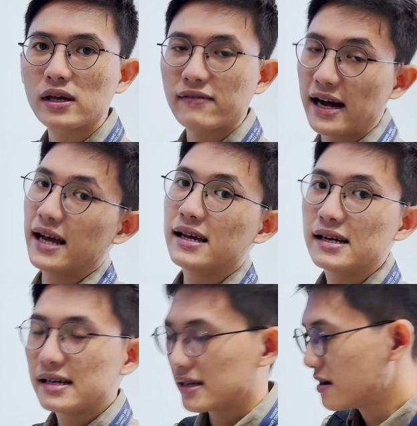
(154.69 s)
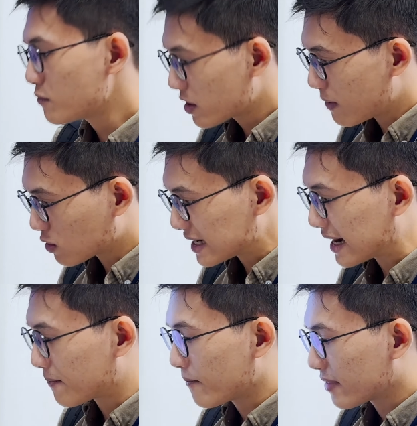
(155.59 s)
thì phải. Đó, một cái màu
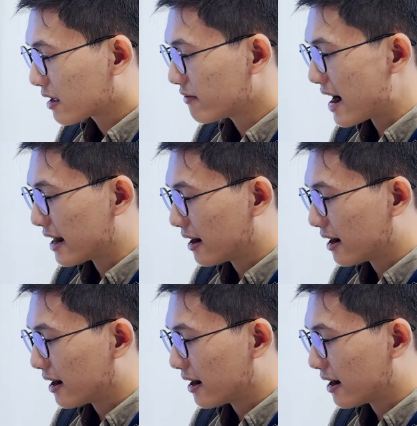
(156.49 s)
xanh và